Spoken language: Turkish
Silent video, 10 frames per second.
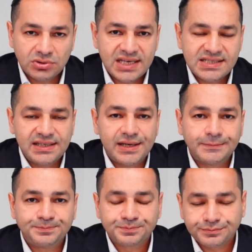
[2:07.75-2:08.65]

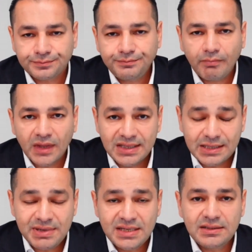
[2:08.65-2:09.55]
Dolayısıyla
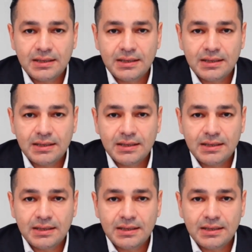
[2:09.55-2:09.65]
27